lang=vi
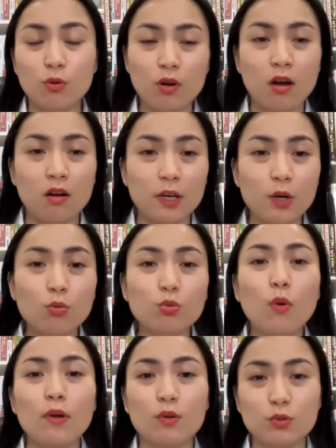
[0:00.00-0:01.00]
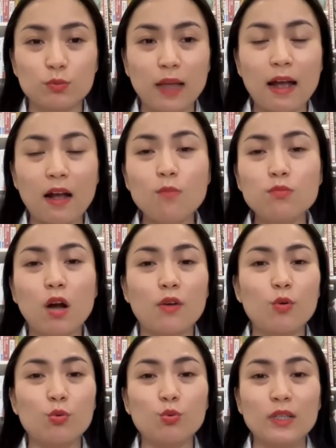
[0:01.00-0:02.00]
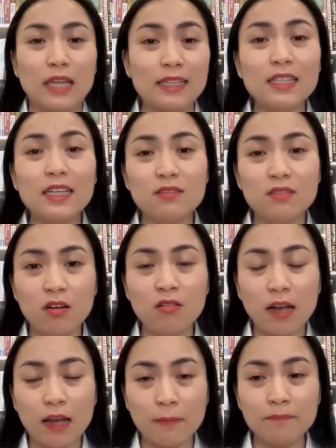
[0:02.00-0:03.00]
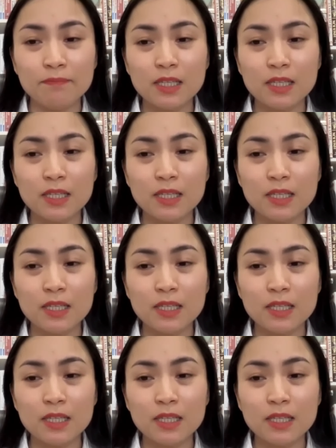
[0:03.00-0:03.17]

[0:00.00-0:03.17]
ở cái độ tuổi của chúng ta không còn độ tuổi thanh niên nữa ha